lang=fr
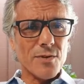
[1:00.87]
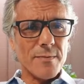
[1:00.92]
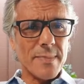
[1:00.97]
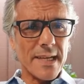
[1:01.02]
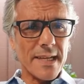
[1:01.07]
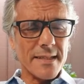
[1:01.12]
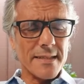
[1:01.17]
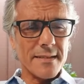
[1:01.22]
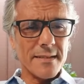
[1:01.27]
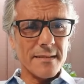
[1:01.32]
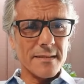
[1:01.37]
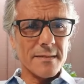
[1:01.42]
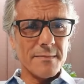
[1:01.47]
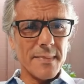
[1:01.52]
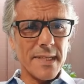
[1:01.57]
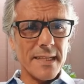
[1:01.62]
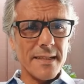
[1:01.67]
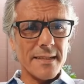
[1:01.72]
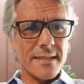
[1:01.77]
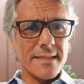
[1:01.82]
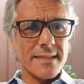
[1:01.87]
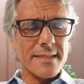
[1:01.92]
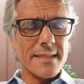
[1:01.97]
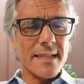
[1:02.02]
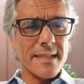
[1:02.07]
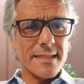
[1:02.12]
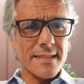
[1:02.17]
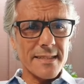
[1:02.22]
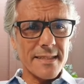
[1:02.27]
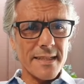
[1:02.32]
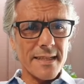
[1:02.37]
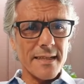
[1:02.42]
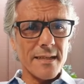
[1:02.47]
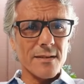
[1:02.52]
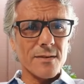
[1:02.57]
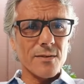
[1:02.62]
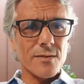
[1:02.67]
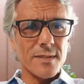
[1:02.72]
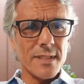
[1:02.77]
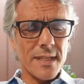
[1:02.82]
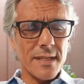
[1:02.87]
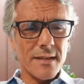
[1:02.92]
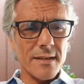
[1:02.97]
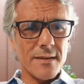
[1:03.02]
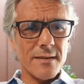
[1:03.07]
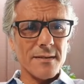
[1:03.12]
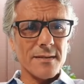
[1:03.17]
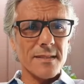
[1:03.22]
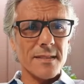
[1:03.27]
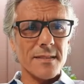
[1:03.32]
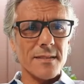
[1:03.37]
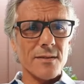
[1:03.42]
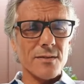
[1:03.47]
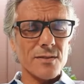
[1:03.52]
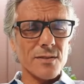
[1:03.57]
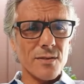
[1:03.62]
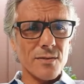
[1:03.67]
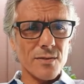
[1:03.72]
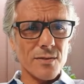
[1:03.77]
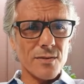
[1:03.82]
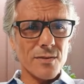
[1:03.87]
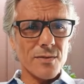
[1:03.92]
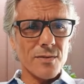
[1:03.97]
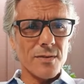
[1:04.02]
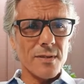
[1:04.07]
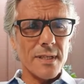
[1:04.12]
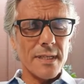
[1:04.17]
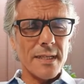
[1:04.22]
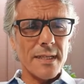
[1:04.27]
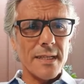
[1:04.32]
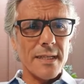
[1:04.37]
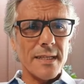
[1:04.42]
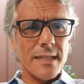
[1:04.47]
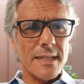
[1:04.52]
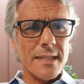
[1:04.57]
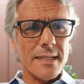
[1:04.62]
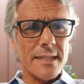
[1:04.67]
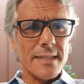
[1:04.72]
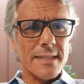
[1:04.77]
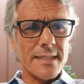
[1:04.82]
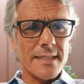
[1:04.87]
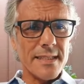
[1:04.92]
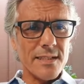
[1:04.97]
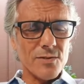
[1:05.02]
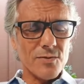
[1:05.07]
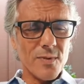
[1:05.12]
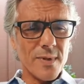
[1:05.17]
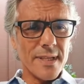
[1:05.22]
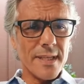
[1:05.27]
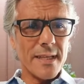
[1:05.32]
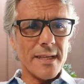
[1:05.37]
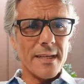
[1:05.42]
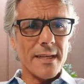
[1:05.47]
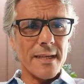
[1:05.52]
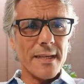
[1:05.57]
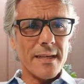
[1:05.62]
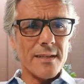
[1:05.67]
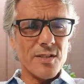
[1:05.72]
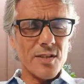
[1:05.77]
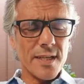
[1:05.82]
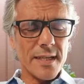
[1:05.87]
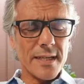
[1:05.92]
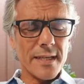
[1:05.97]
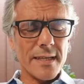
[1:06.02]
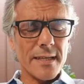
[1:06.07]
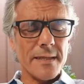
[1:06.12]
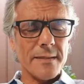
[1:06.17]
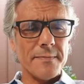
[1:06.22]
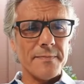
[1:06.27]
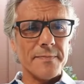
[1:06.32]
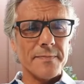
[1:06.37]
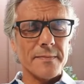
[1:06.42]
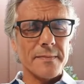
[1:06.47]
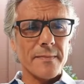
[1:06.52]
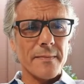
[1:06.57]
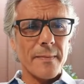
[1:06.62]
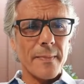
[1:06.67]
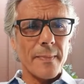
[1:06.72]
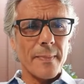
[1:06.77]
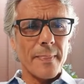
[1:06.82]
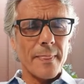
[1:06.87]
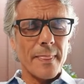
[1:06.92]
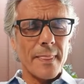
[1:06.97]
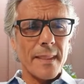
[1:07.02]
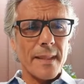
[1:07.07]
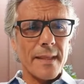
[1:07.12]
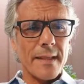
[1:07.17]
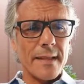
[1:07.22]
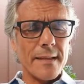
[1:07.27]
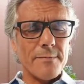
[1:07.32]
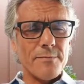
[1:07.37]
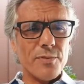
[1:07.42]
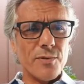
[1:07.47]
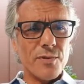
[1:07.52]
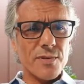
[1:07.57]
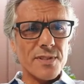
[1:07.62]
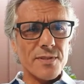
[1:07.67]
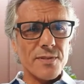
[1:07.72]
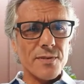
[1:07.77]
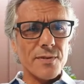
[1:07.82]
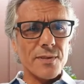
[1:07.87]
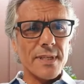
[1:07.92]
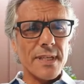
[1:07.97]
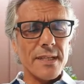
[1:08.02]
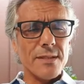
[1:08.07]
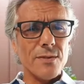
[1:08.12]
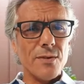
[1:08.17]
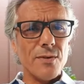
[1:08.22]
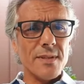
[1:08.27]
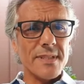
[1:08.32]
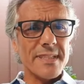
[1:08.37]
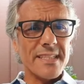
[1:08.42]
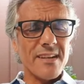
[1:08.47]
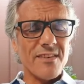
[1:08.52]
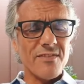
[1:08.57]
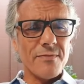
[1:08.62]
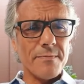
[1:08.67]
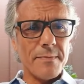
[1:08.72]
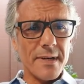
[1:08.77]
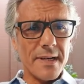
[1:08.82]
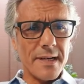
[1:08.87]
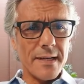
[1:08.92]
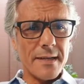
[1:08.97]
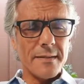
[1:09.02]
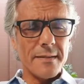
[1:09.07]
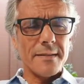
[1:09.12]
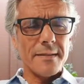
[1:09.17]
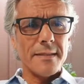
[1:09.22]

présente mes sincères condoléances en tant que citoyens algériens. Et pour ceux qui ne le savent pas,